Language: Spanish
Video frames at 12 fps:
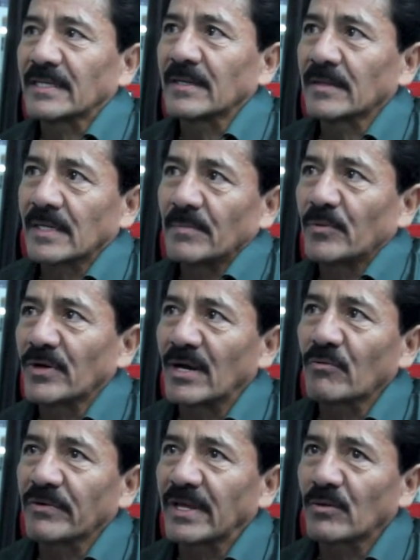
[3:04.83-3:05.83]
le,
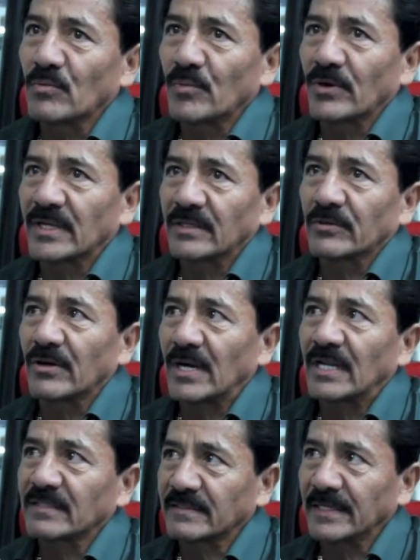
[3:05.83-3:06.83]
pongan cuidado un poquito
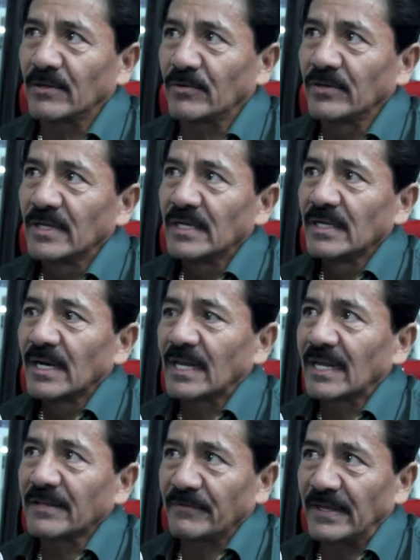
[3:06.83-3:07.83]
al estilo, a
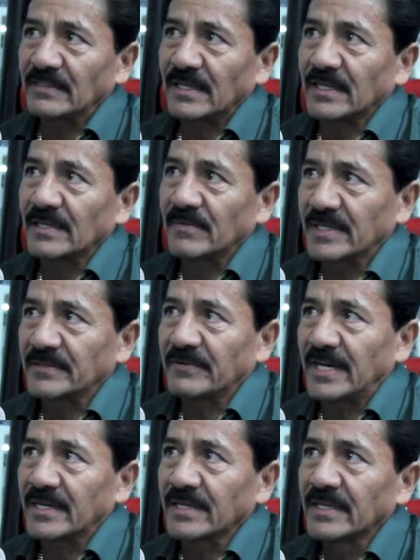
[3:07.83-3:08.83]
la defensa que va a
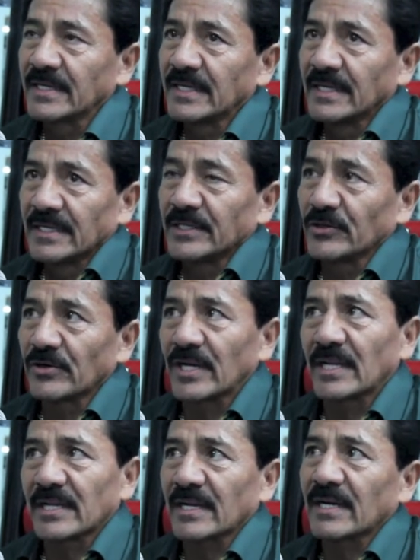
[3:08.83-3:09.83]
llevar y
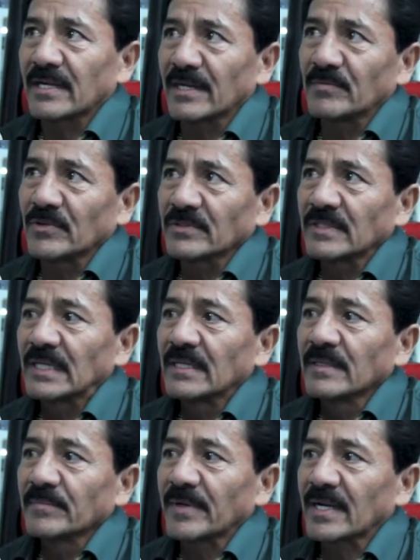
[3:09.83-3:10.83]
ojalá y que ganemos
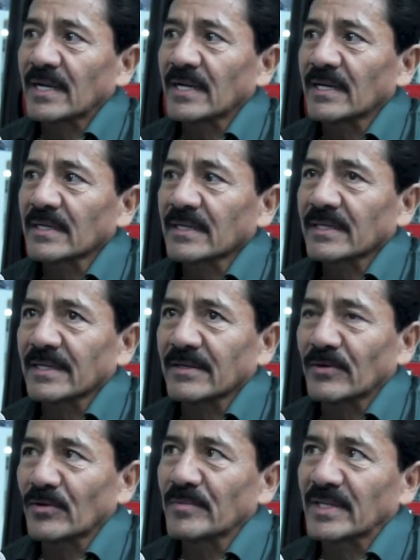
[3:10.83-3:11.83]
para que
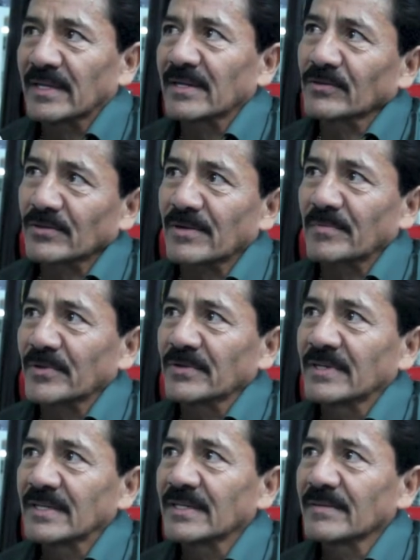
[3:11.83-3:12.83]
Colombia tenga otro
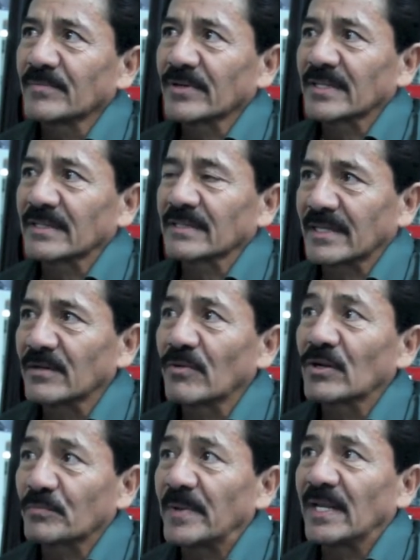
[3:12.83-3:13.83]
campeón tiene
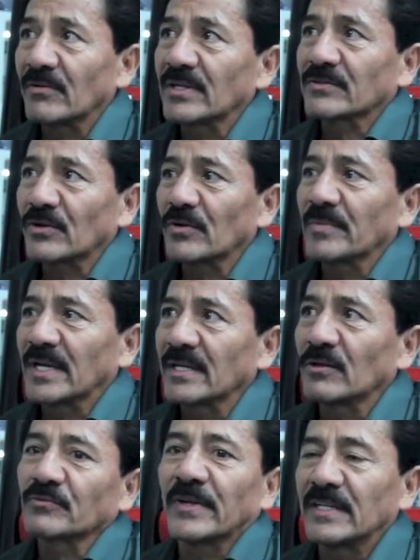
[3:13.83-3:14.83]
buenos peleadores Colombia
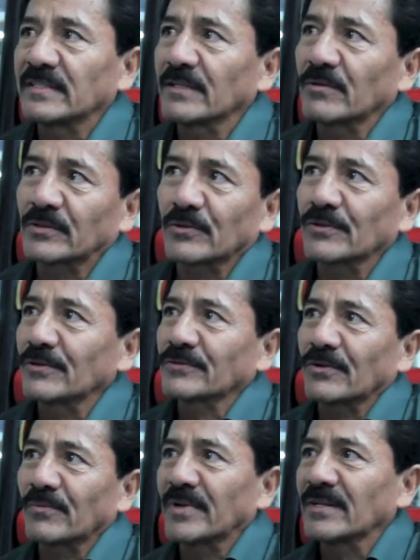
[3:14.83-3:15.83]
y los felicito a todos los
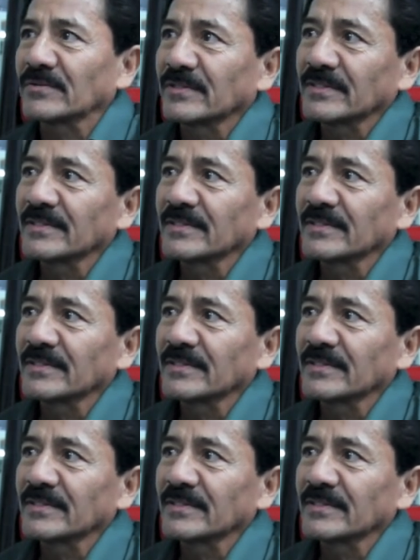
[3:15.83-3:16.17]
colombianos.